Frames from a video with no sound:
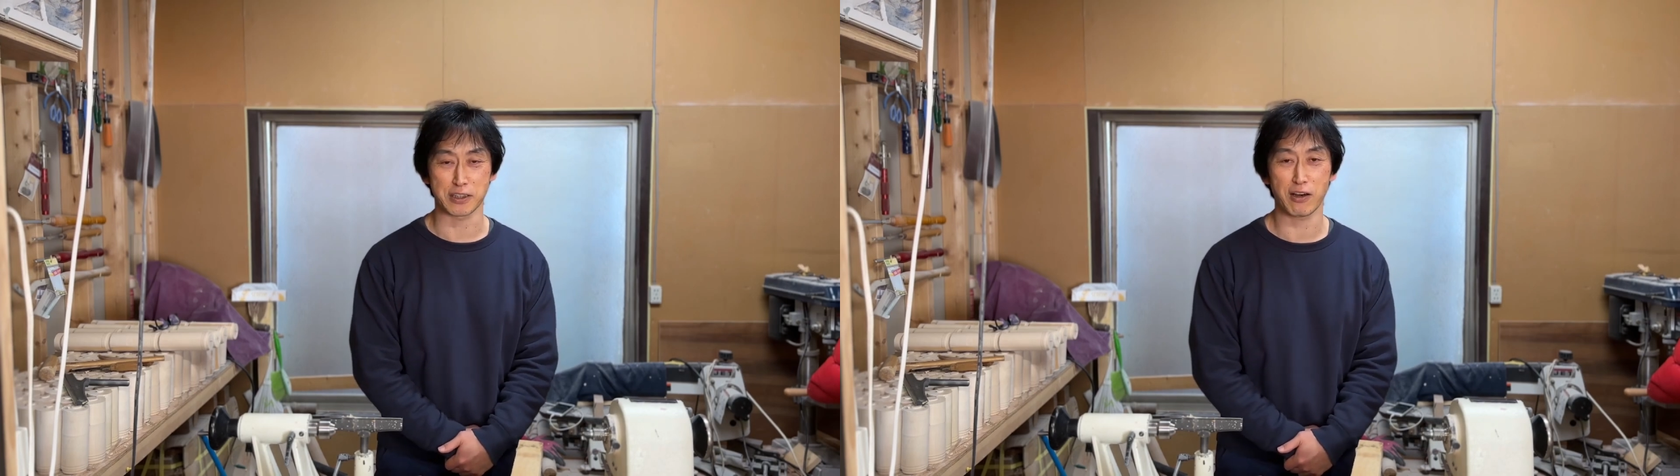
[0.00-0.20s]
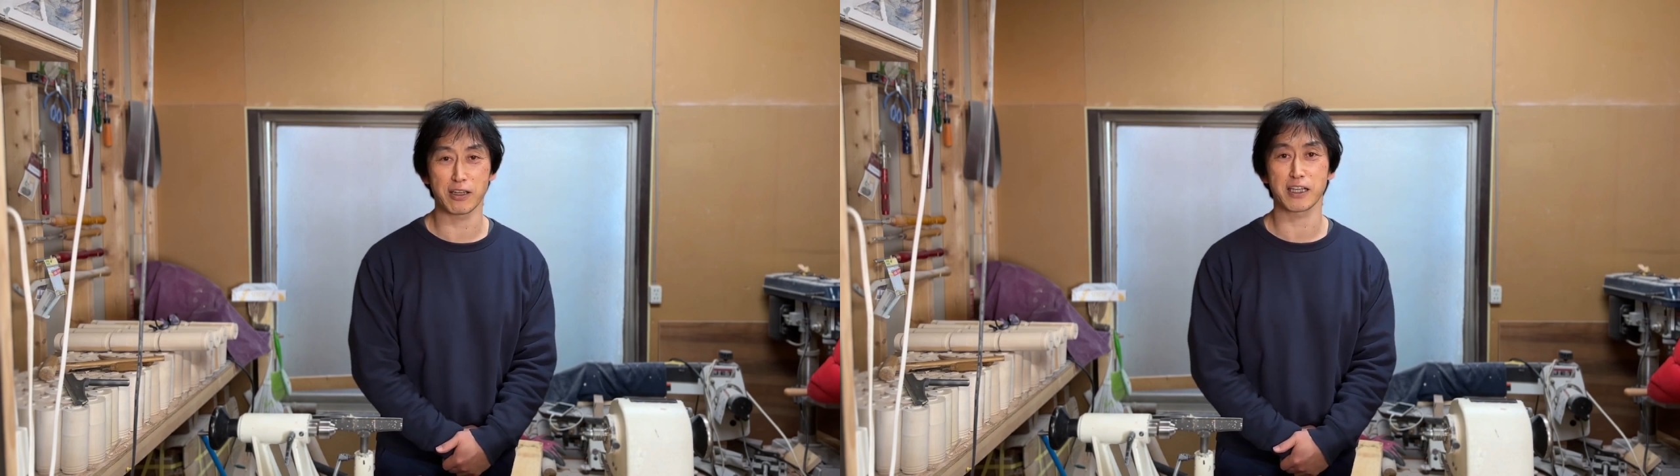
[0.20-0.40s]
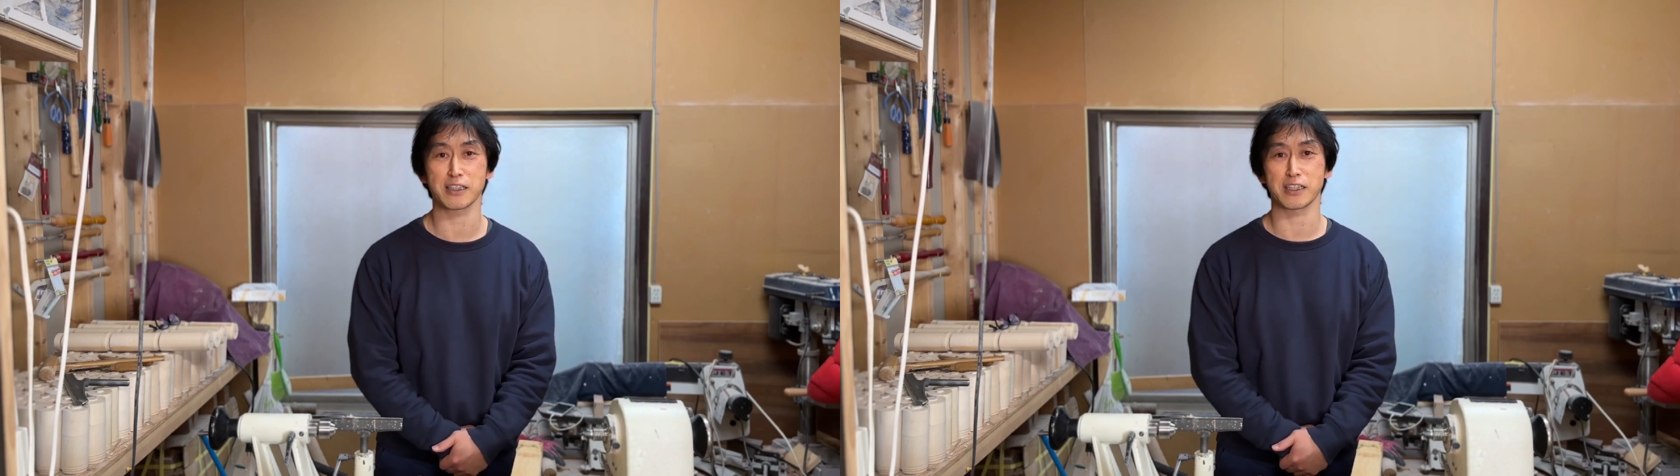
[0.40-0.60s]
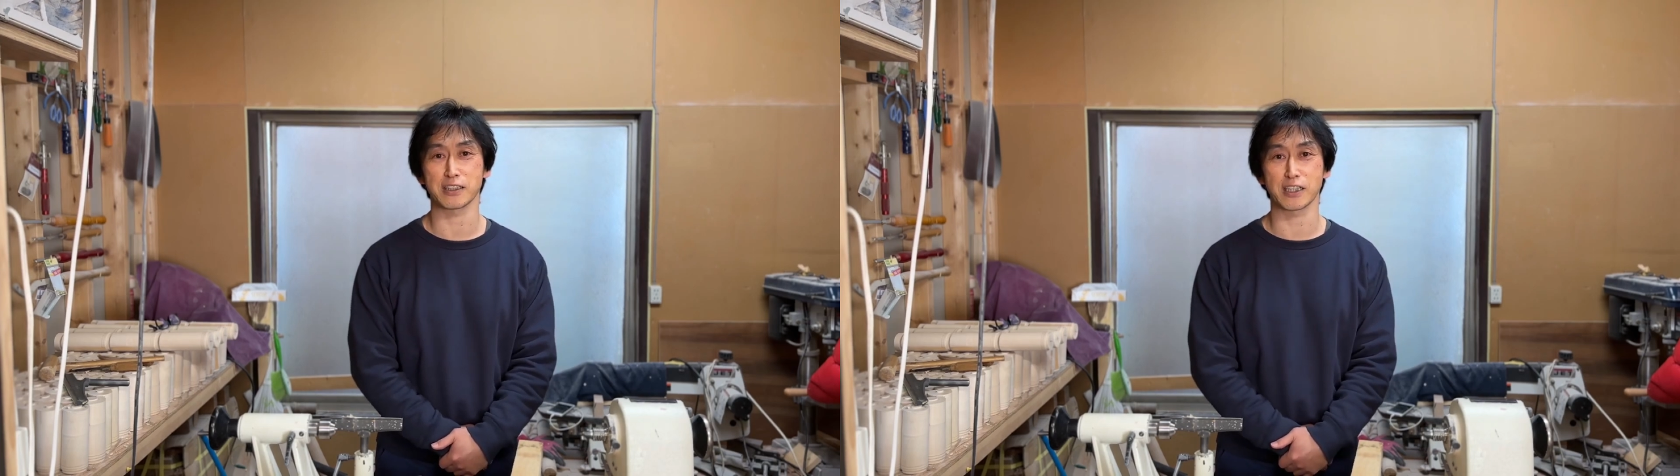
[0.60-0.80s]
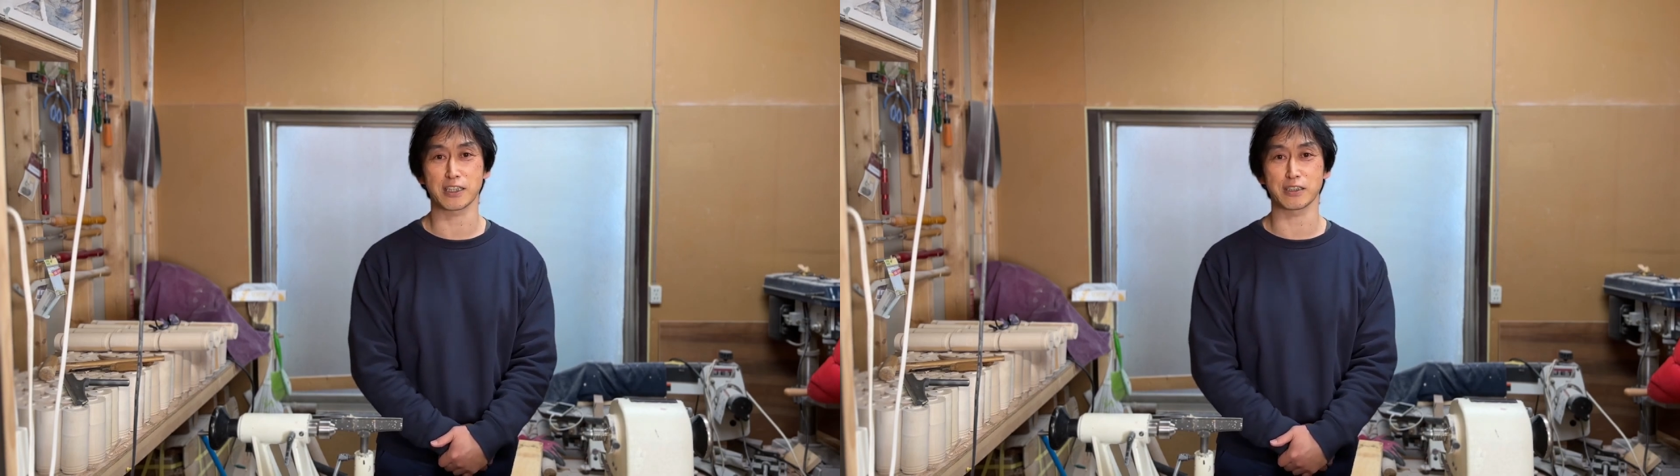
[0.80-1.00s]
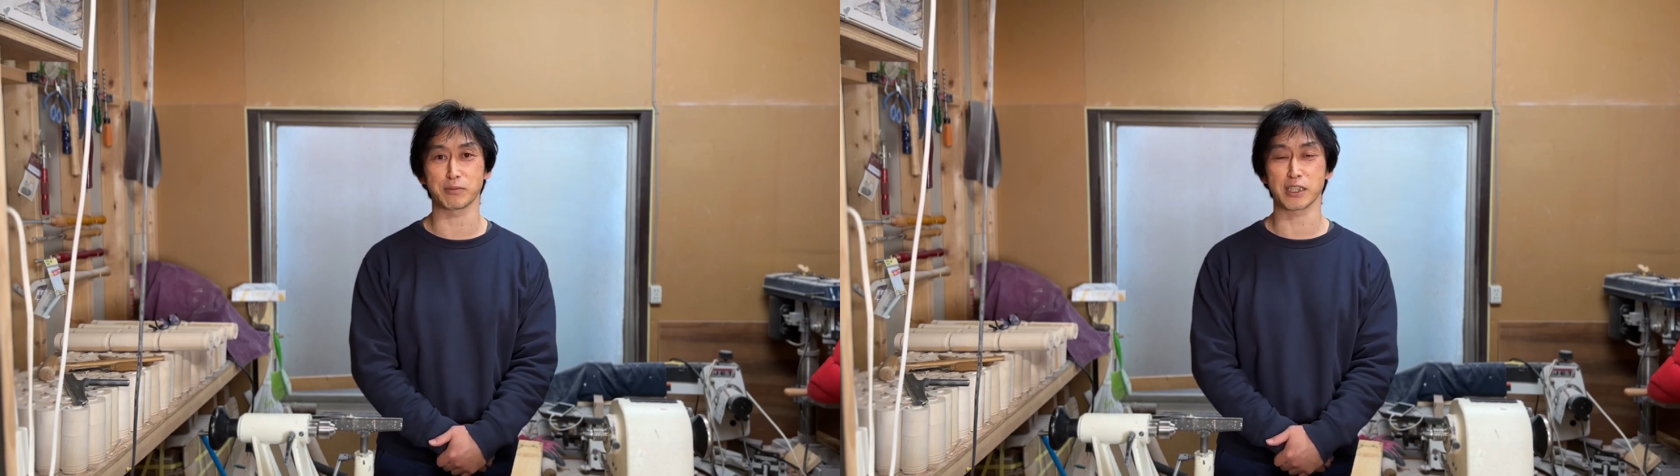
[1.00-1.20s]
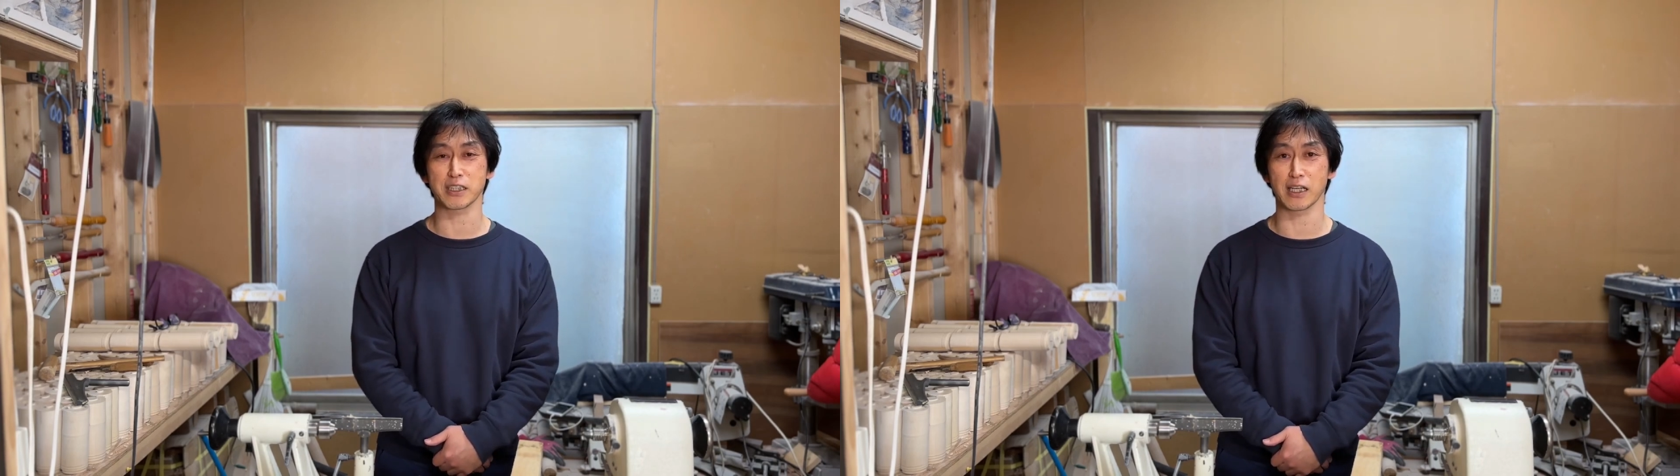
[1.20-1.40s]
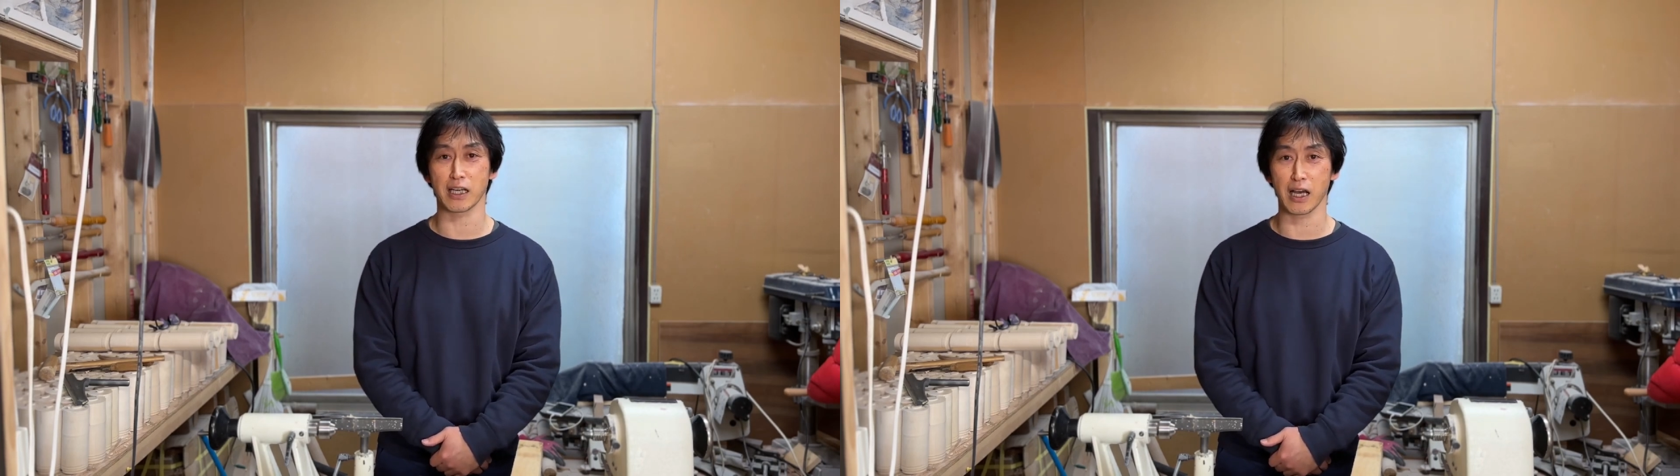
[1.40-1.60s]
可愛がってくださる皆
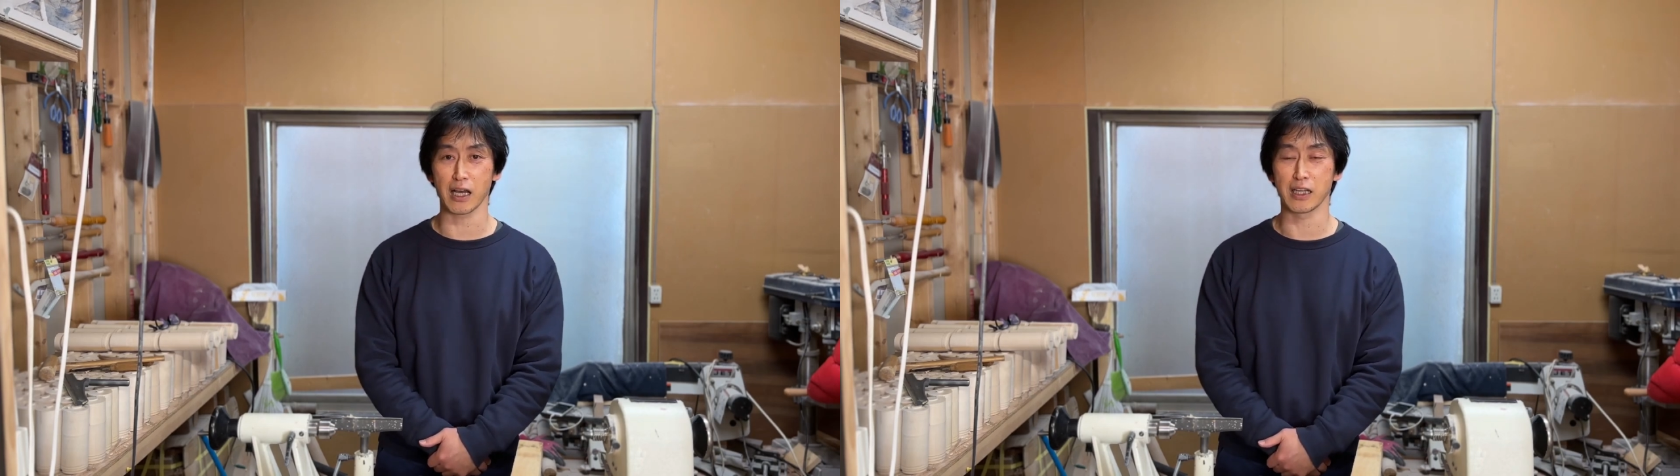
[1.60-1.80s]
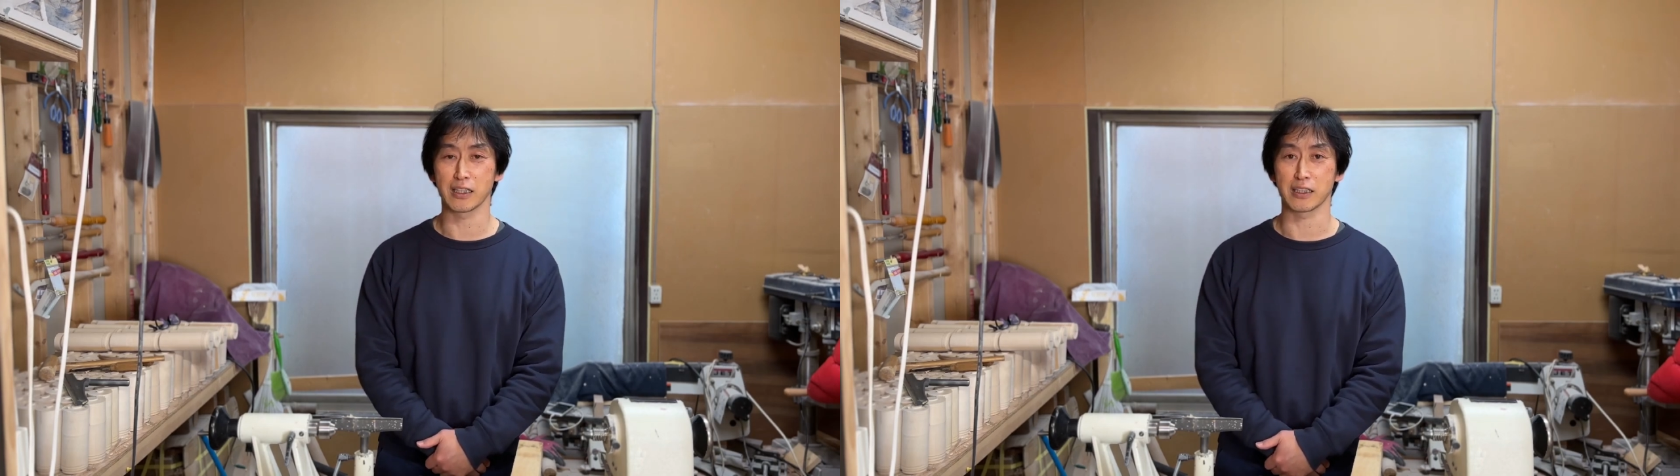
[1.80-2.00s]
さんが